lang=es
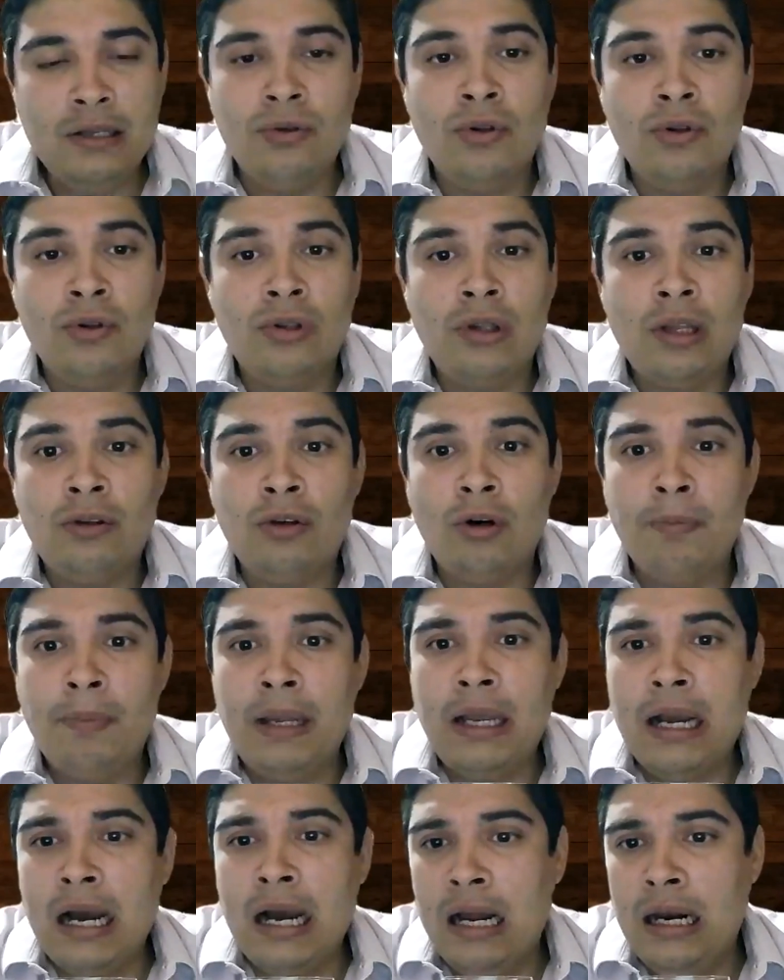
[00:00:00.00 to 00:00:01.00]
sus notas
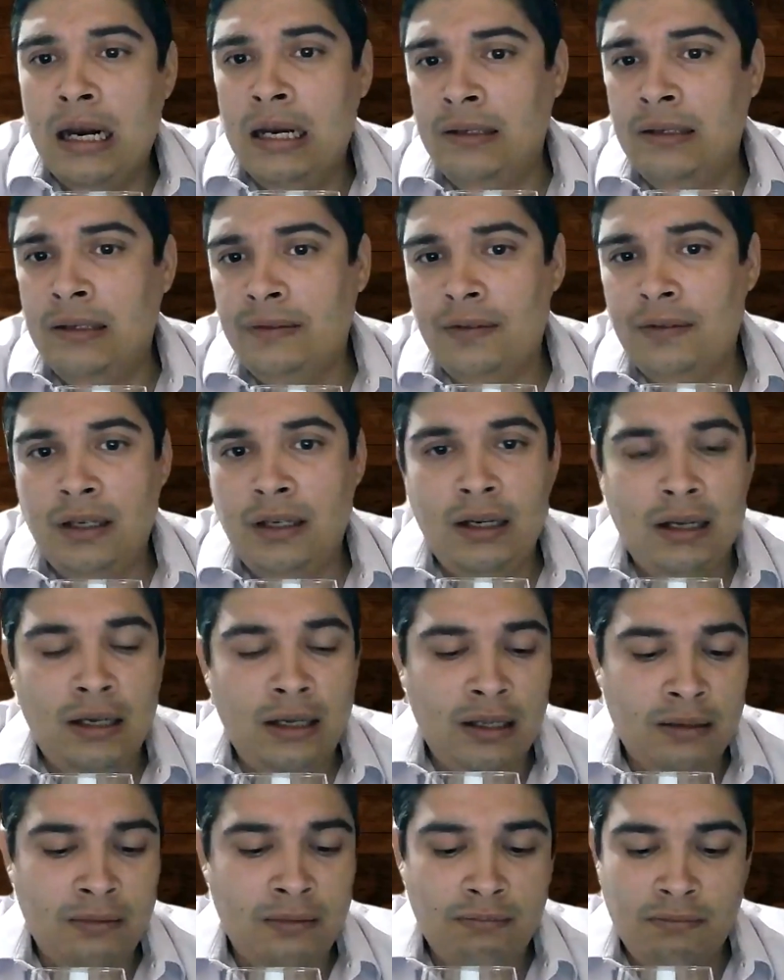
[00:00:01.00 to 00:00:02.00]
tropicales,
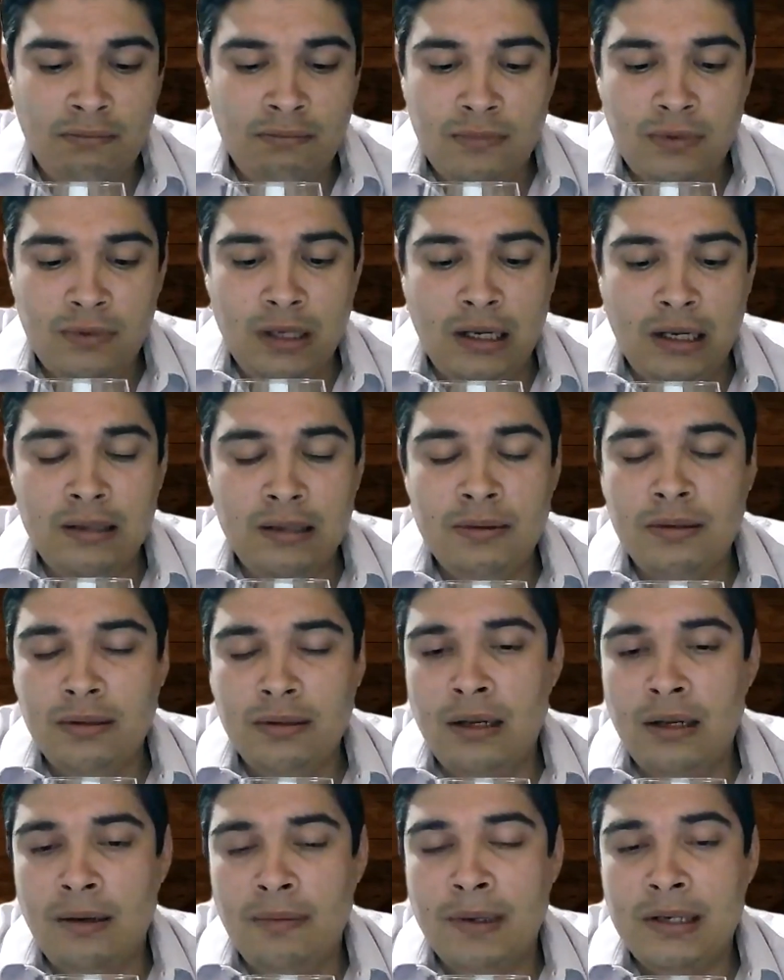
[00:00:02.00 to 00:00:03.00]
eh,
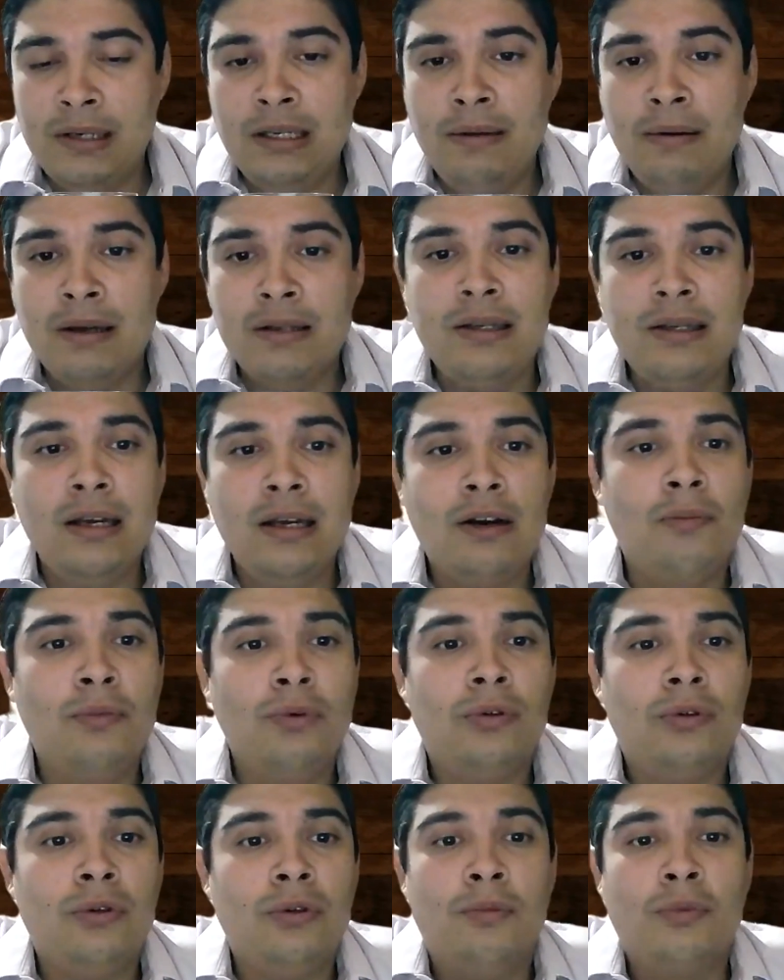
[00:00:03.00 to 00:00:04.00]
se, le percibe así, es
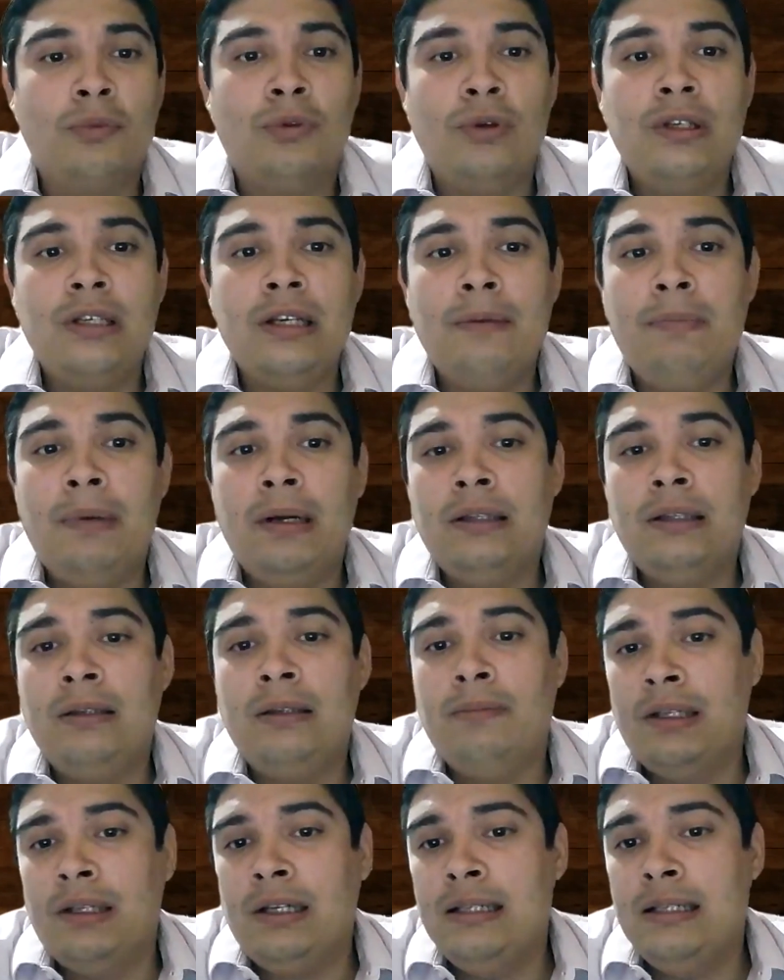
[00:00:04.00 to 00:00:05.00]
como, como tú dices,
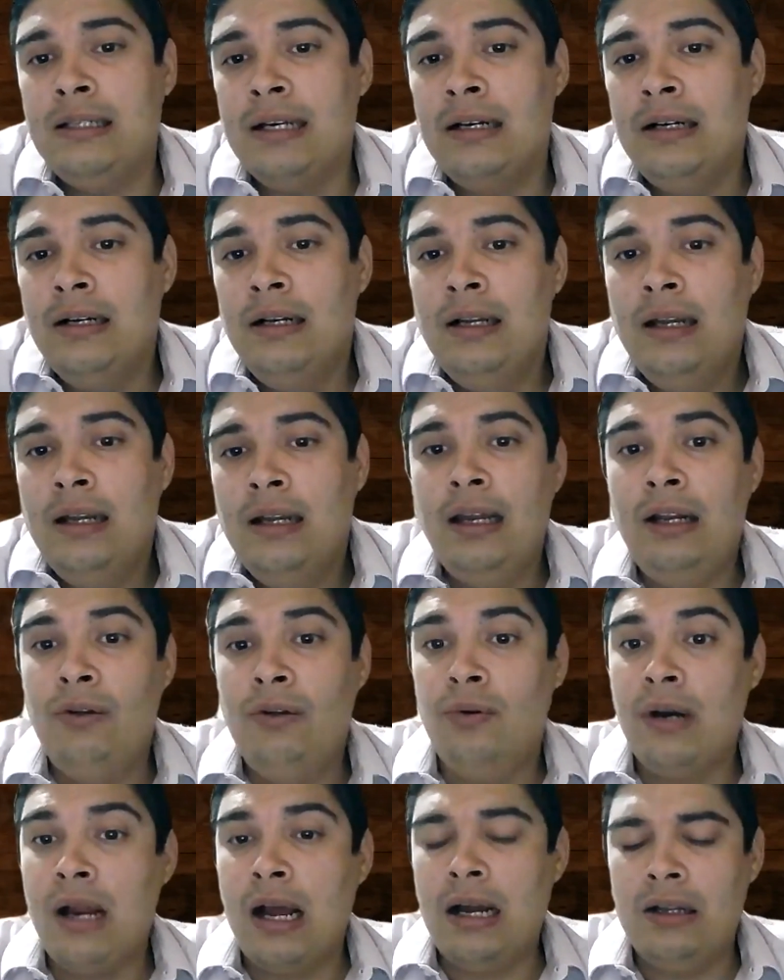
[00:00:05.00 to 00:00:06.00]
Patricia,
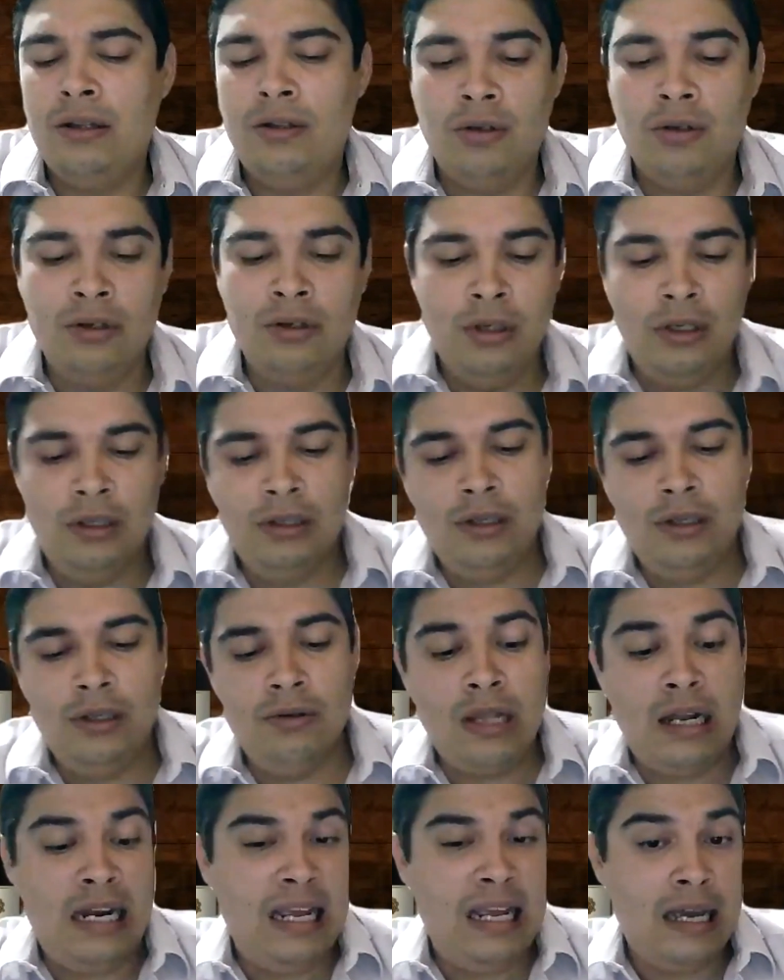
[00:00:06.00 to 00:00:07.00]
el durazno y
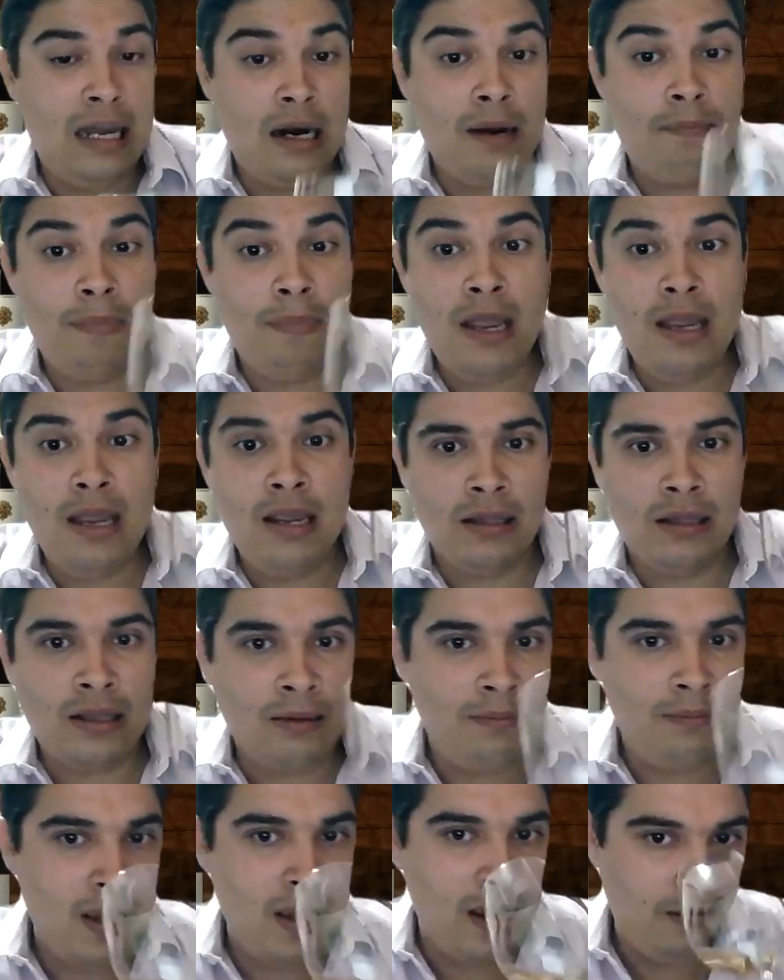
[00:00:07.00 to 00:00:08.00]
una ligera piña
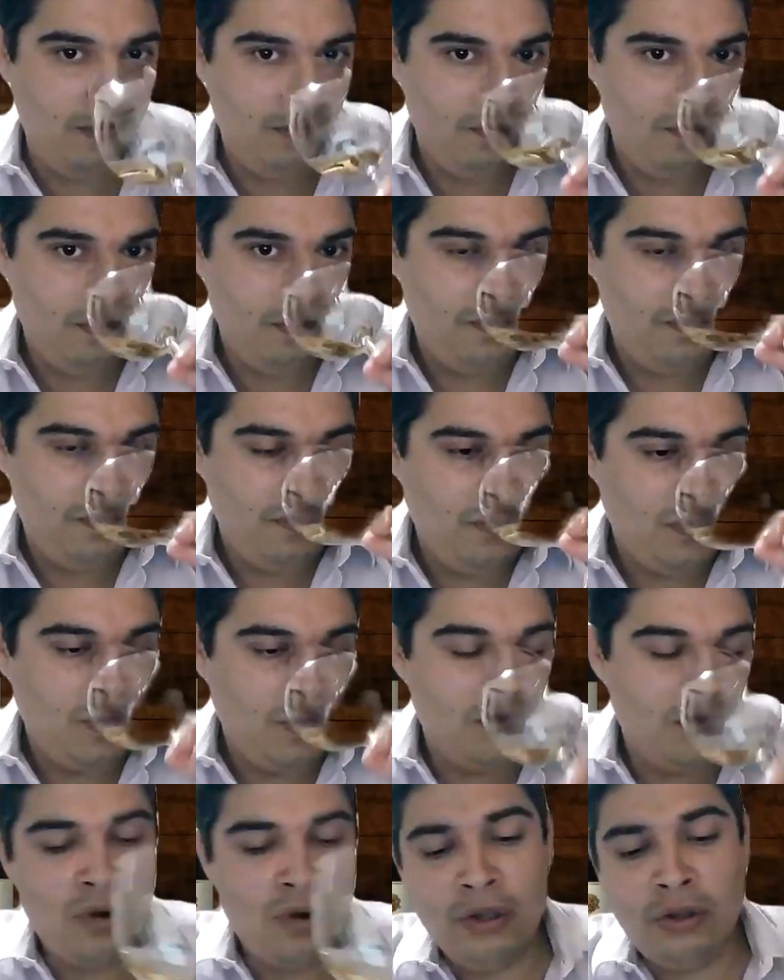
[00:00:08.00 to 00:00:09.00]
también,
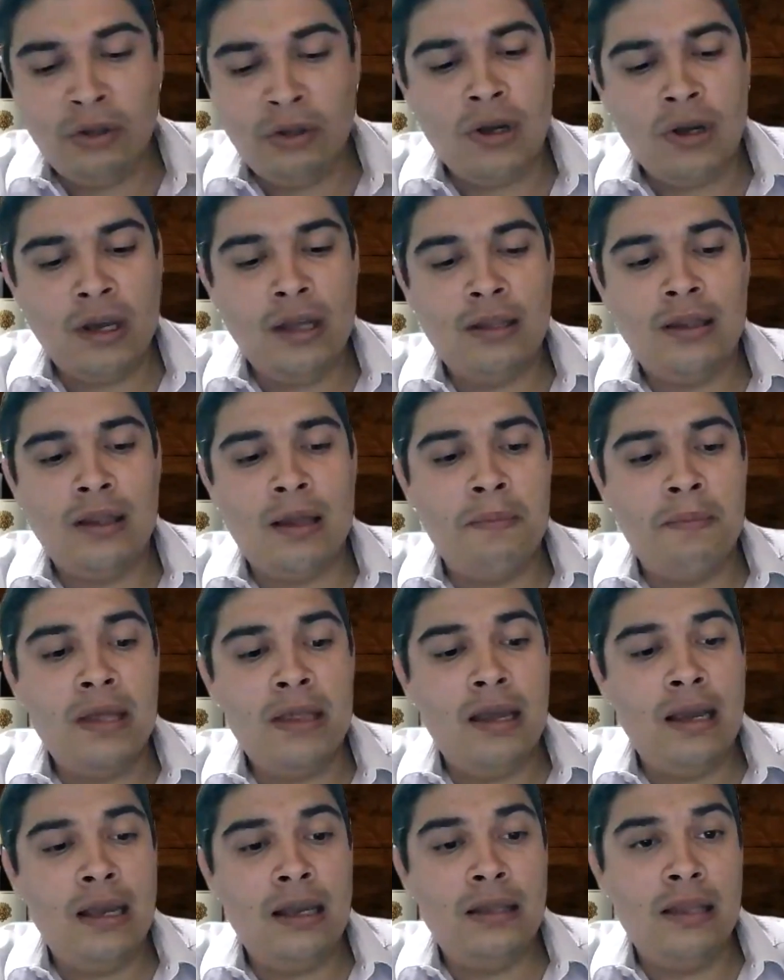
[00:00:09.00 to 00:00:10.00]
suaves toques
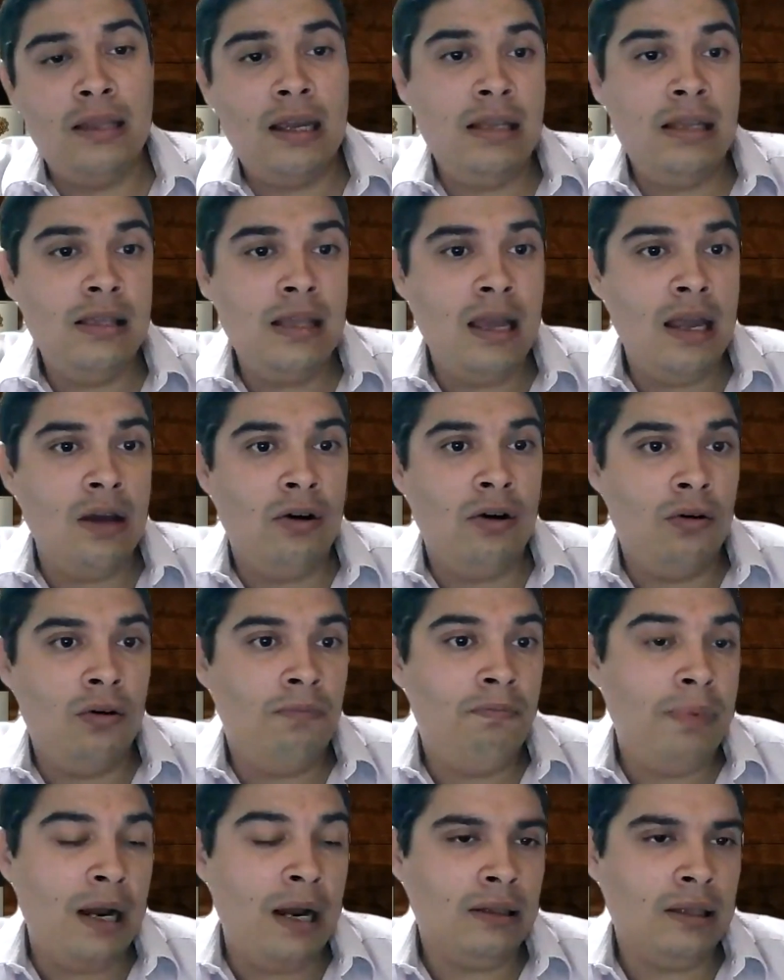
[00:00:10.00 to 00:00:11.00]
también de, de
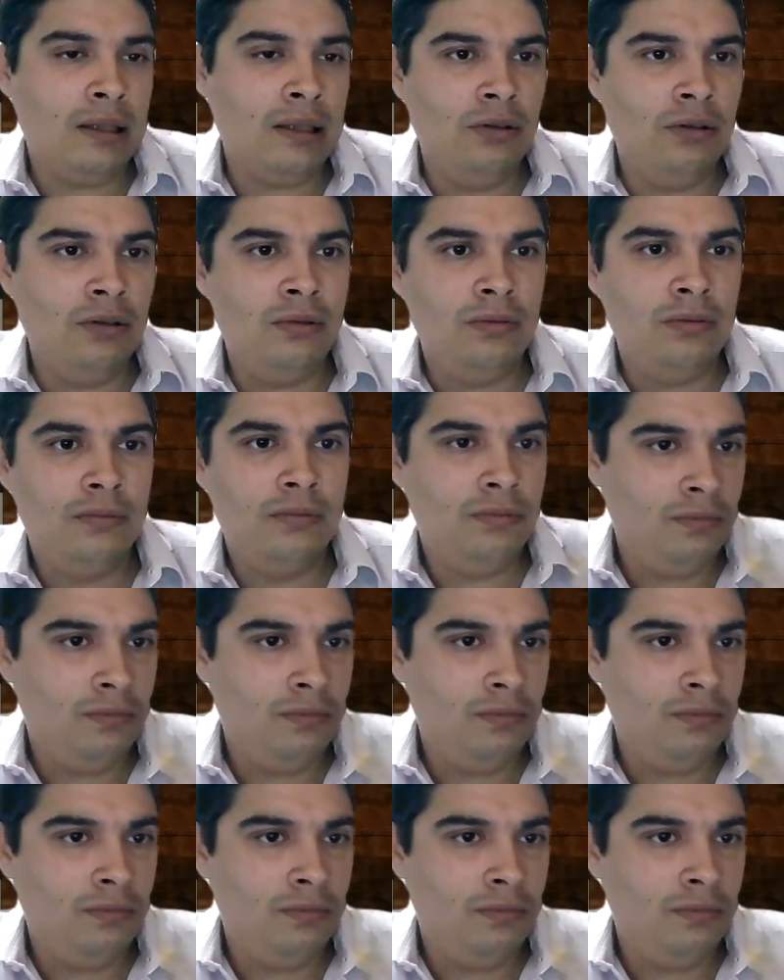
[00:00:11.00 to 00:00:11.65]
guineo, plátano.